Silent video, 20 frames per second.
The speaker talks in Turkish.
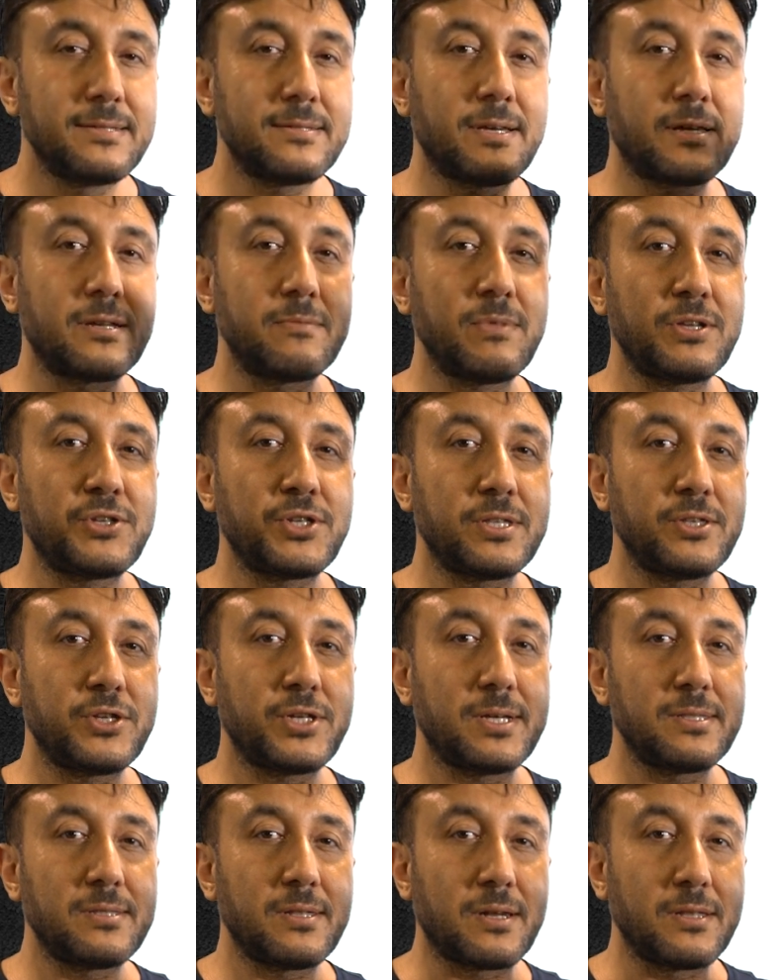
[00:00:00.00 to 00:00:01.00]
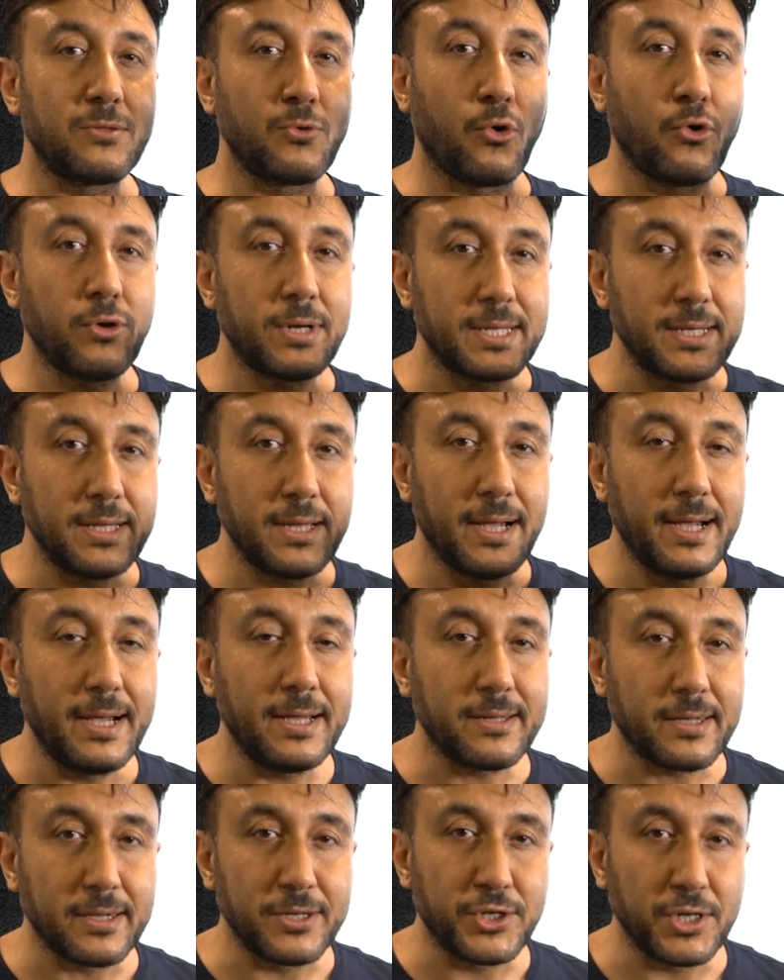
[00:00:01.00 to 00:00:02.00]
Tarımda çalışanların oranı
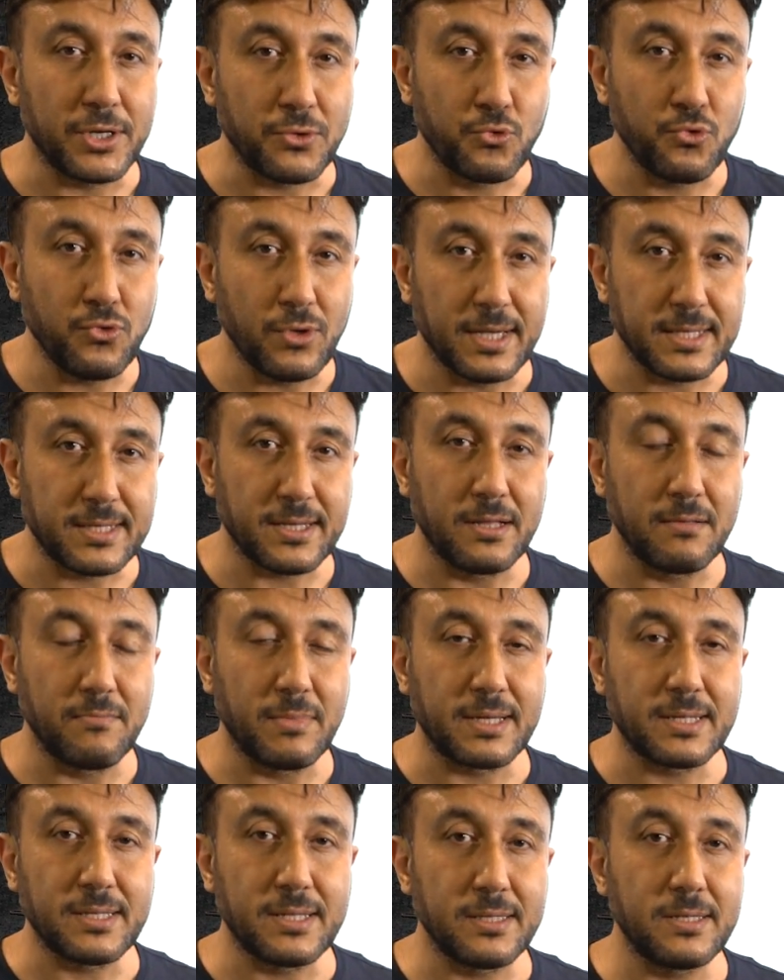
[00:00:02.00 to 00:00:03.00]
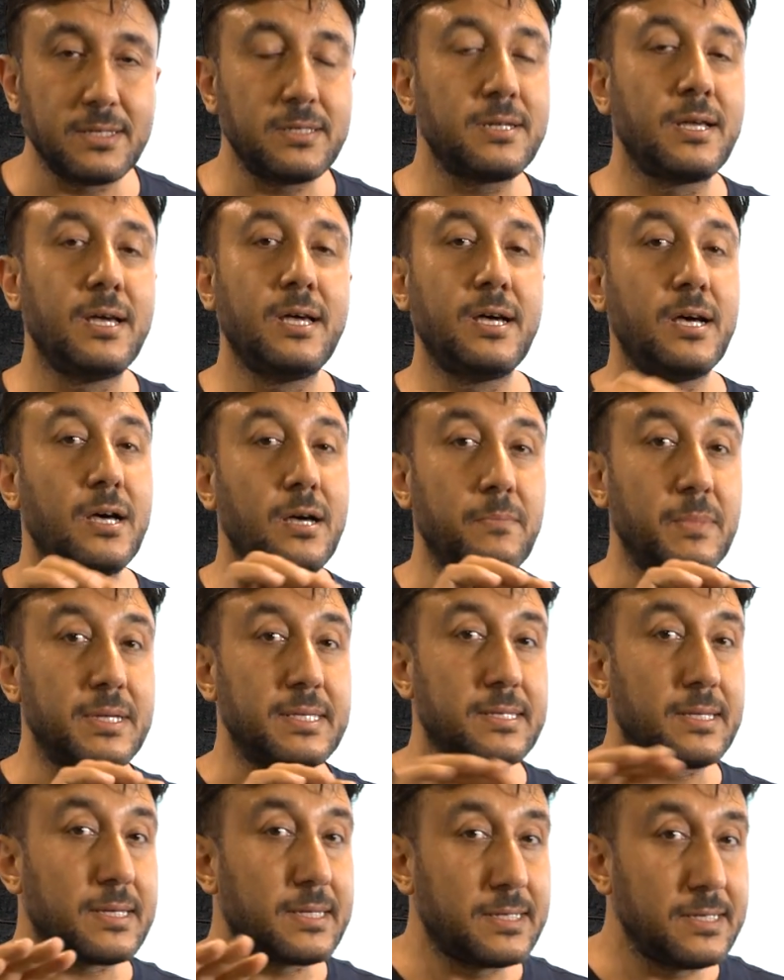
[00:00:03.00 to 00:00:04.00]
her geçen gün azalmaktadır ama
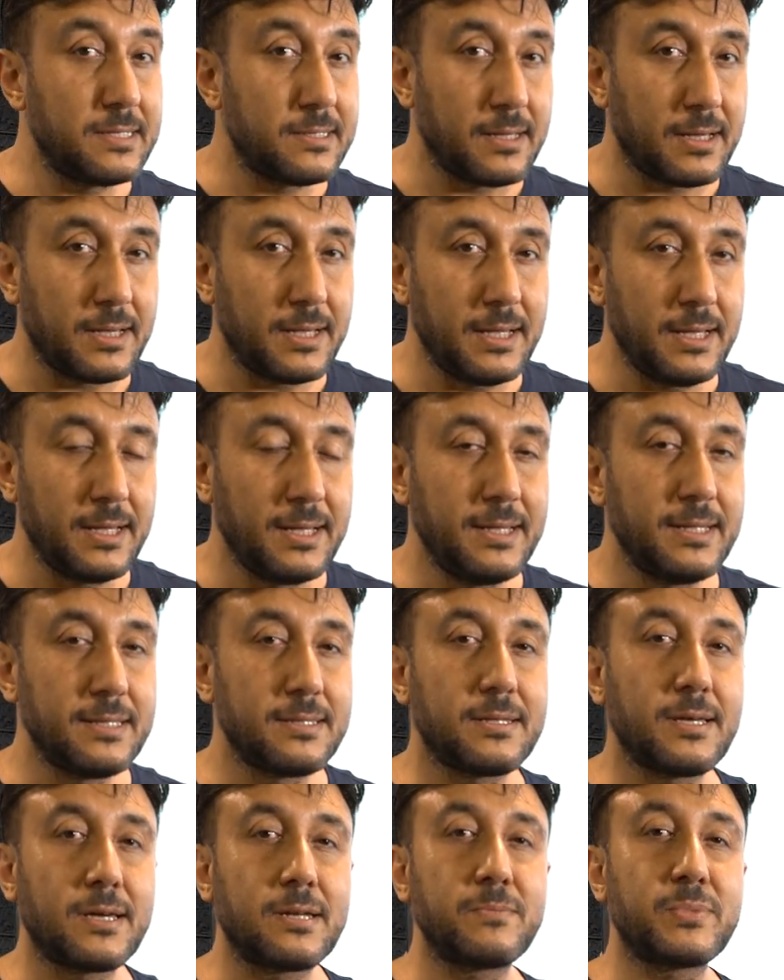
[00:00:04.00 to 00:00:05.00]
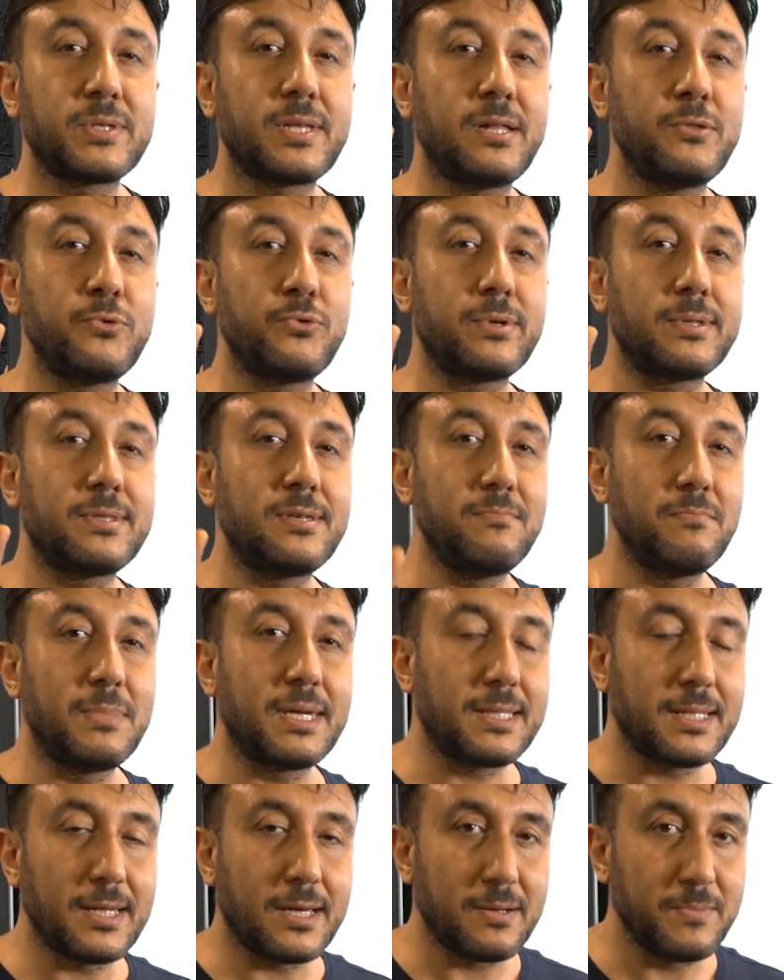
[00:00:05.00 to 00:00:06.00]
sakın ha tarımsal üretim
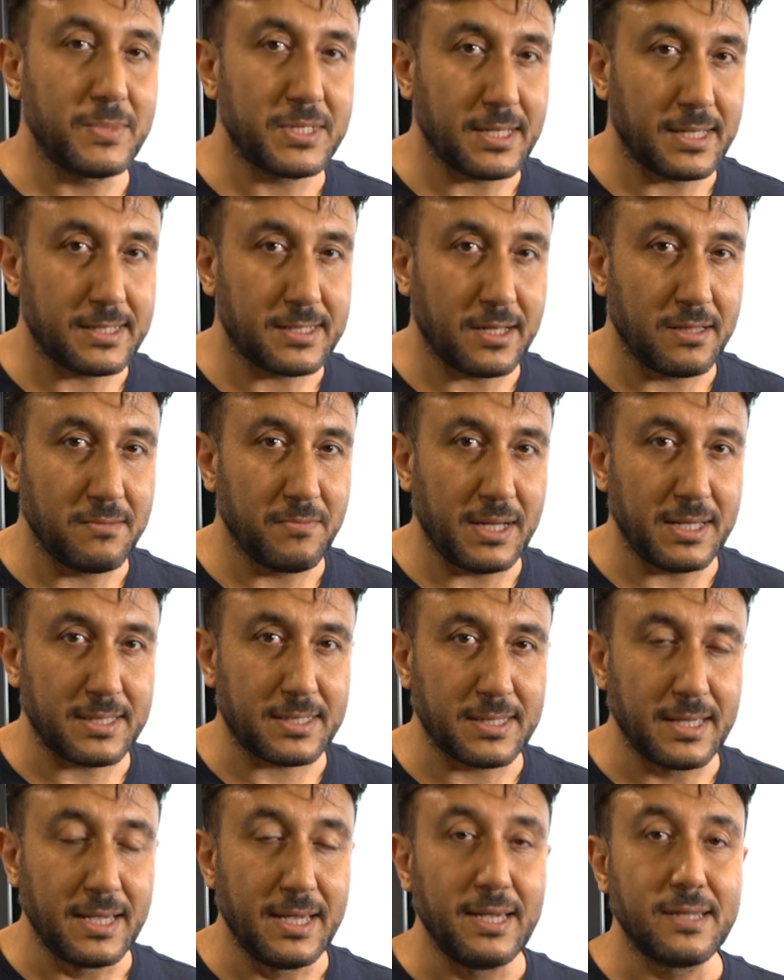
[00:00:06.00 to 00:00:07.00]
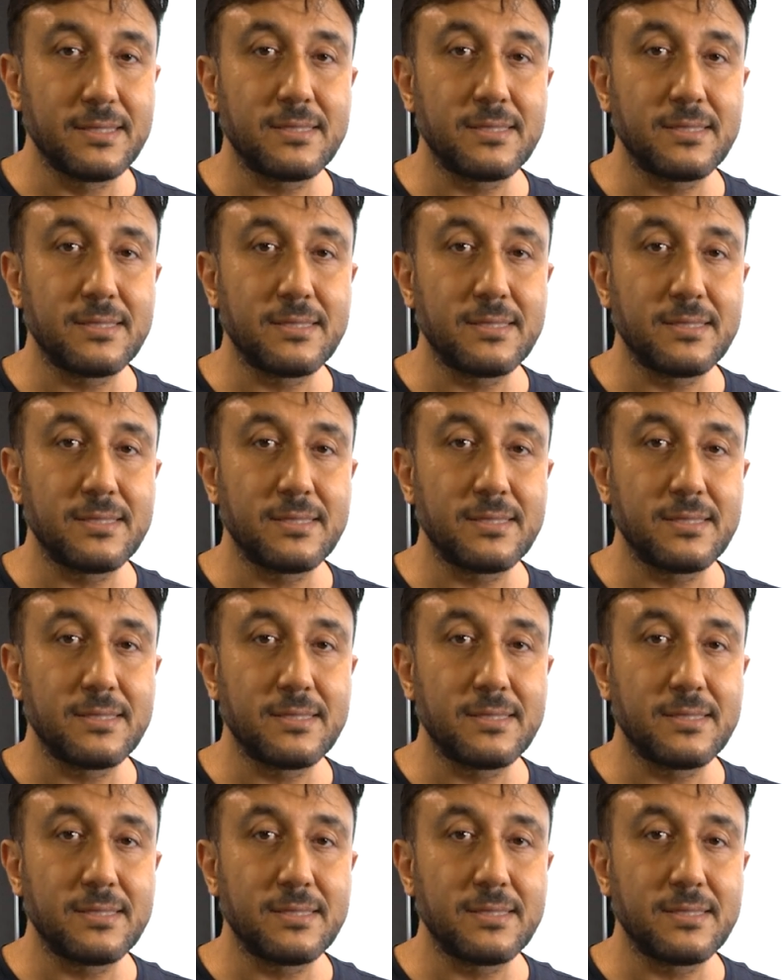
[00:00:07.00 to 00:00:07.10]
miktarımız azalmaz.